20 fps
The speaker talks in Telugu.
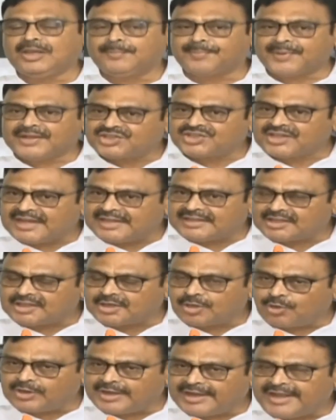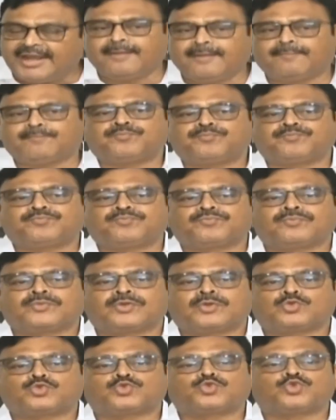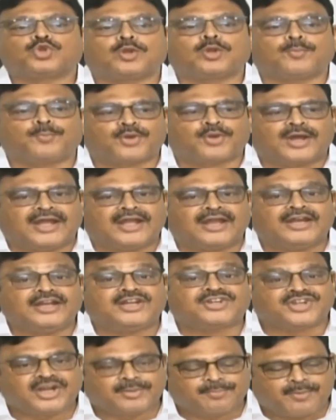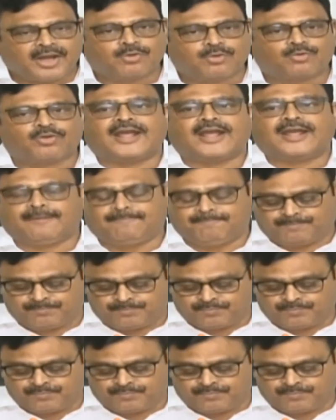ఈ పంచాయతీలోనే సున్నపురాయ నిక్షేపాలు ఉన్నాయి